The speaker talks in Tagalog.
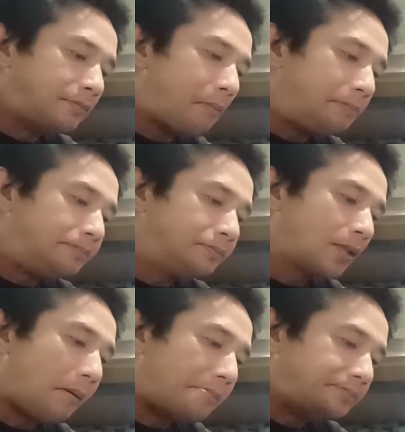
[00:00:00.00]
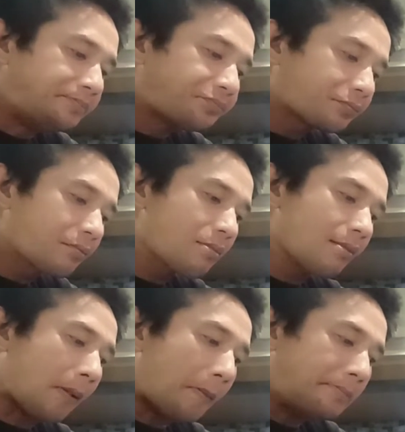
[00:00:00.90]
oh, yan ah
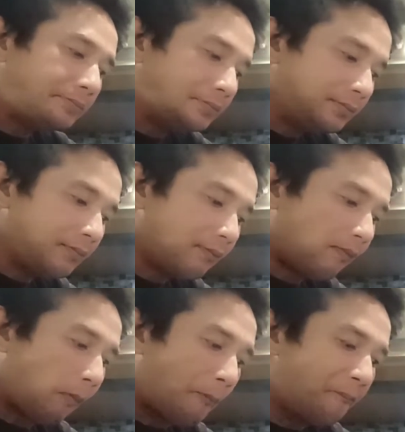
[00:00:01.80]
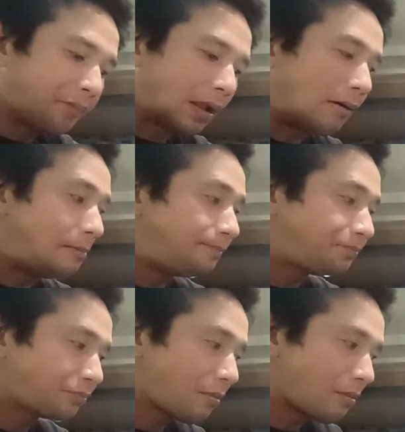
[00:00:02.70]
sa susunod na
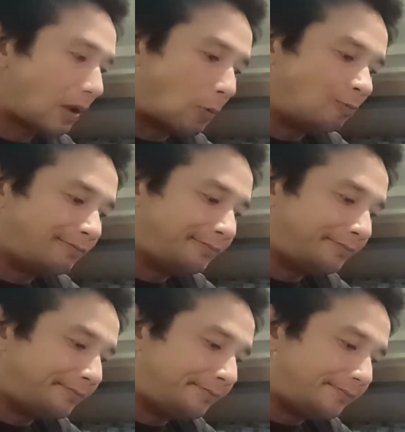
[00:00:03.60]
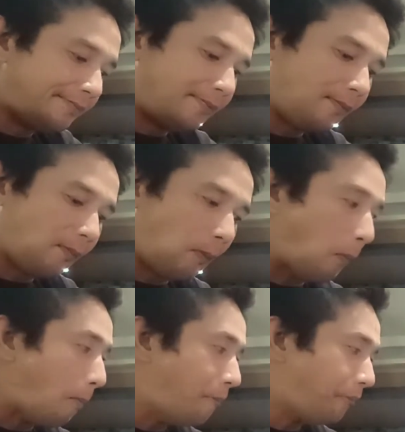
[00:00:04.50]
video mga kapartner
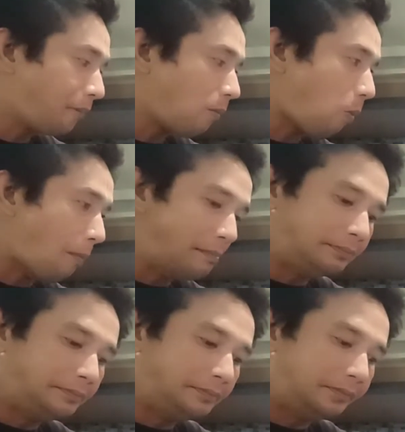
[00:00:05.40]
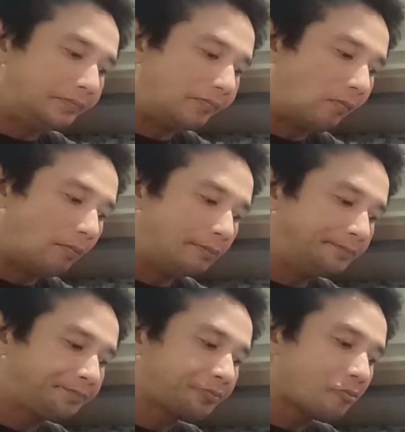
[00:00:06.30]
kasi hindi
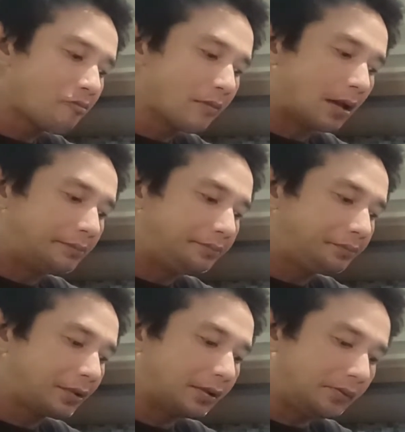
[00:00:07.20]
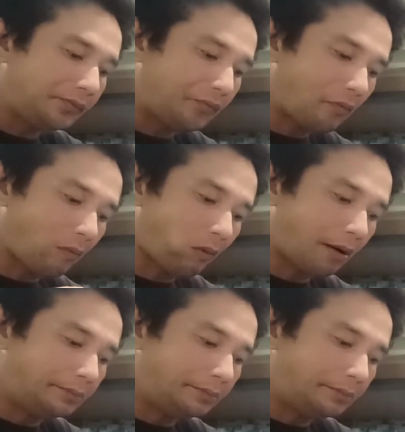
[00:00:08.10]
nagpapangabot yung oras namin